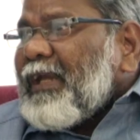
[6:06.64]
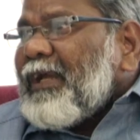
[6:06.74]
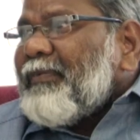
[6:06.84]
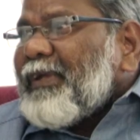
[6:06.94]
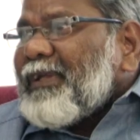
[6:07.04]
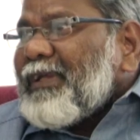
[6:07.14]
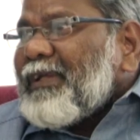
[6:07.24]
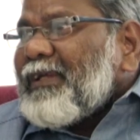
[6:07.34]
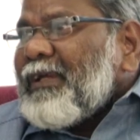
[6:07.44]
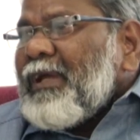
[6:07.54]
கேள்விக்கு
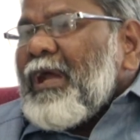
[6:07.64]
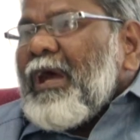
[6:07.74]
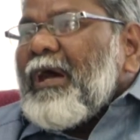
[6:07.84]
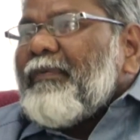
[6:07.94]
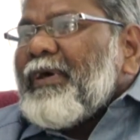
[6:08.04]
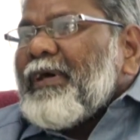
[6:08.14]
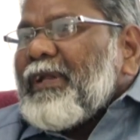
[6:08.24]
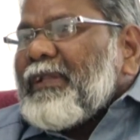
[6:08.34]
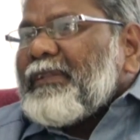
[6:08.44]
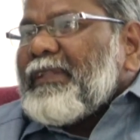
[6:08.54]

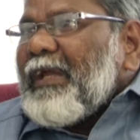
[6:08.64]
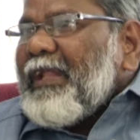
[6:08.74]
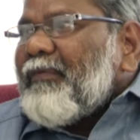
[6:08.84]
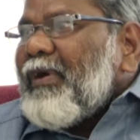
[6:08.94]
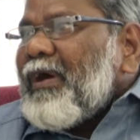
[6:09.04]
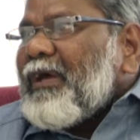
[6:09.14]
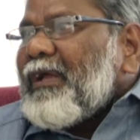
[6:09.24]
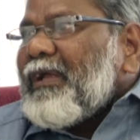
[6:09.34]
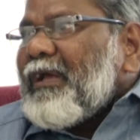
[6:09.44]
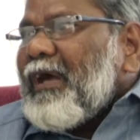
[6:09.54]
அவர் தெளிவாக
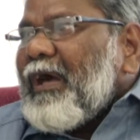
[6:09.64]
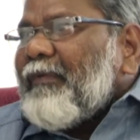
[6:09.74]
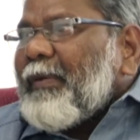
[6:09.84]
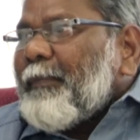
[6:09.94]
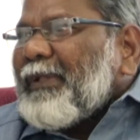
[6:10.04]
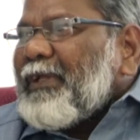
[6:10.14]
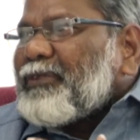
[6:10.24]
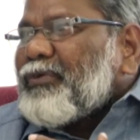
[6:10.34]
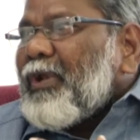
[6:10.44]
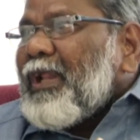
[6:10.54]
அவர்
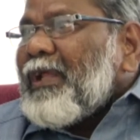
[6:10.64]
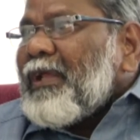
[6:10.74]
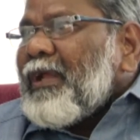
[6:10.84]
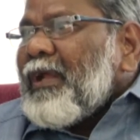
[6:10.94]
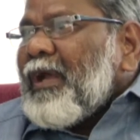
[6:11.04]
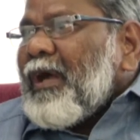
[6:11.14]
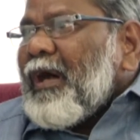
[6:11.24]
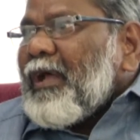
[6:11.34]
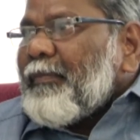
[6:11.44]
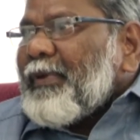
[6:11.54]
பதில் சொல்ல
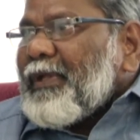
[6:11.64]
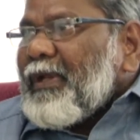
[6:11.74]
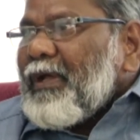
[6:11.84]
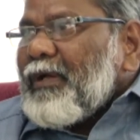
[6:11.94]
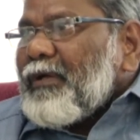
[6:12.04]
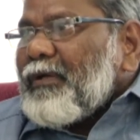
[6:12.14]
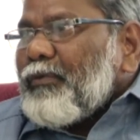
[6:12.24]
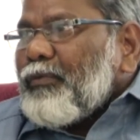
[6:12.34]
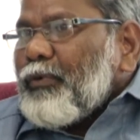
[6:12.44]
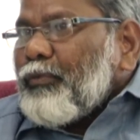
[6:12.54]
ஆரம்பிக்கிறார் சரி
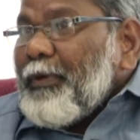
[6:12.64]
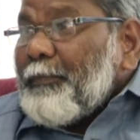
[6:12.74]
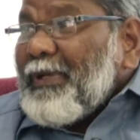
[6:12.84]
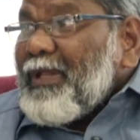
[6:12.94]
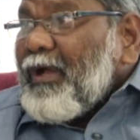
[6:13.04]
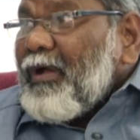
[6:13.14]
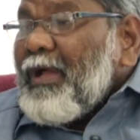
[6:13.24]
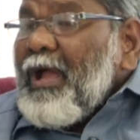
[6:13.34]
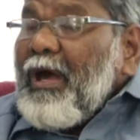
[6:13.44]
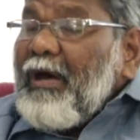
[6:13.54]
ஒரு குறிப்பிட்ட கா
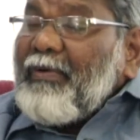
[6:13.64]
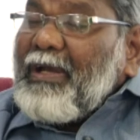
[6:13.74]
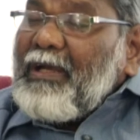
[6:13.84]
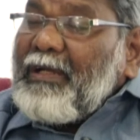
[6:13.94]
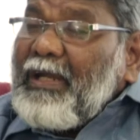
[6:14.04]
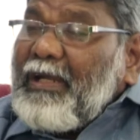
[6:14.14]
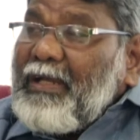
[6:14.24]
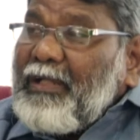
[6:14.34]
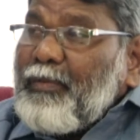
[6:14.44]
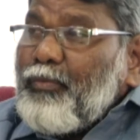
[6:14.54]
அவர்கள்
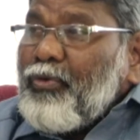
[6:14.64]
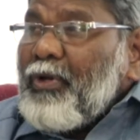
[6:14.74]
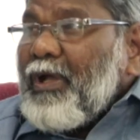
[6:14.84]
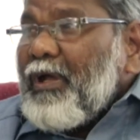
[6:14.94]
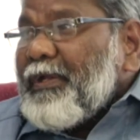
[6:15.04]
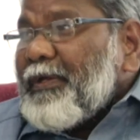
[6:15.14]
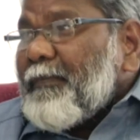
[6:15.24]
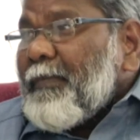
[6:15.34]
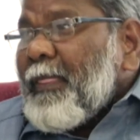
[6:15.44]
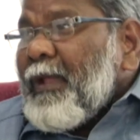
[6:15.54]
கேட்டது மூன்று
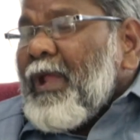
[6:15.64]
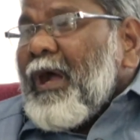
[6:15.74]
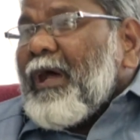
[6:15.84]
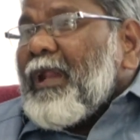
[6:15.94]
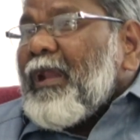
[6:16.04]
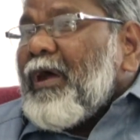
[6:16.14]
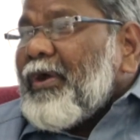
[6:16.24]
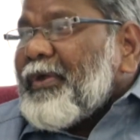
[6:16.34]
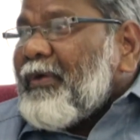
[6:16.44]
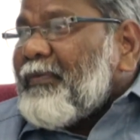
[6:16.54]
காரியம் ஆனால்
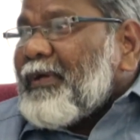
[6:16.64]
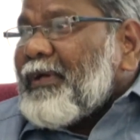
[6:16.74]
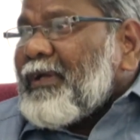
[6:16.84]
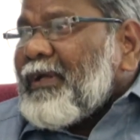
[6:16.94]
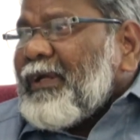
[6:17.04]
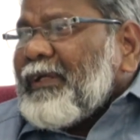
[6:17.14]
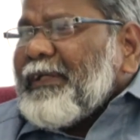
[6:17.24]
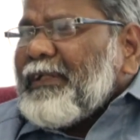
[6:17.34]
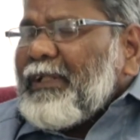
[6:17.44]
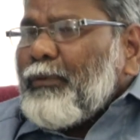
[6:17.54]
ஆண்டவர்
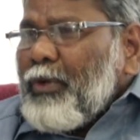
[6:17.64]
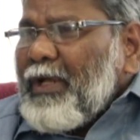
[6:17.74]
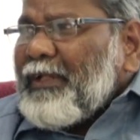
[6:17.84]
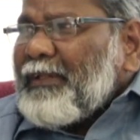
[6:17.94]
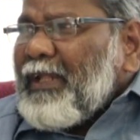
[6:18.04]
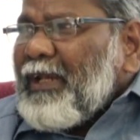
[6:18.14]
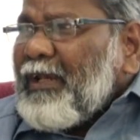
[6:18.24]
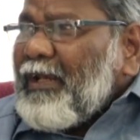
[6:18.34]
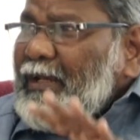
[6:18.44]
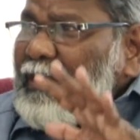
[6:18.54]
இந்த உலகத்தில்
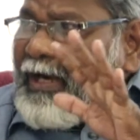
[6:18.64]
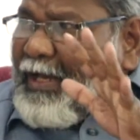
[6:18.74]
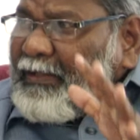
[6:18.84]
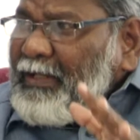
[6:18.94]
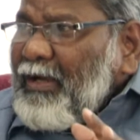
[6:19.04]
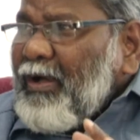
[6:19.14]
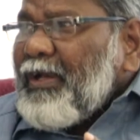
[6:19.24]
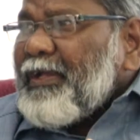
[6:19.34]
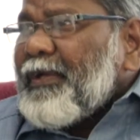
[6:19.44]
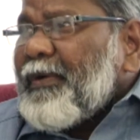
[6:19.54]
நடந்த
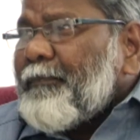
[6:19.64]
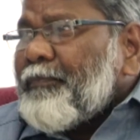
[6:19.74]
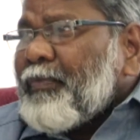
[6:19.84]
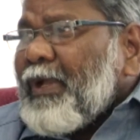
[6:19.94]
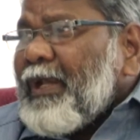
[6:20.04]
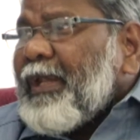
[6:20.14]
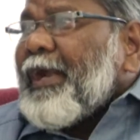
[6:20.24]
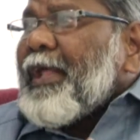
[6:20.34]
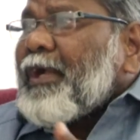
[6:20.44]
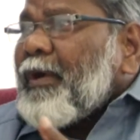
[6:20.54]
காரியம்
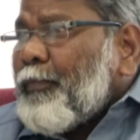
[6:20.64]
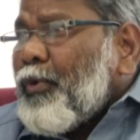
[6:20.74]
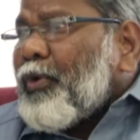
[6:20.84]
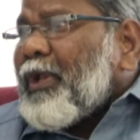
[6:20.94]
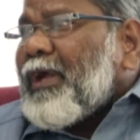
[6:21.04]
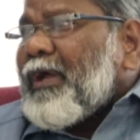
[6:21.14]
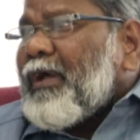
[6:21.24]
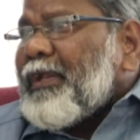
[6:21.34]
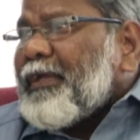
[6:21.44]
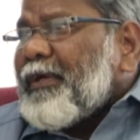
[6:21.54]
நடக்க போகிற
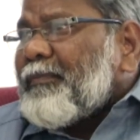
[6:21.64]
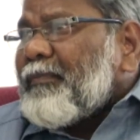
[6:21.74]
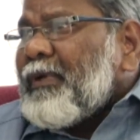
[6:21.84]
காரியம்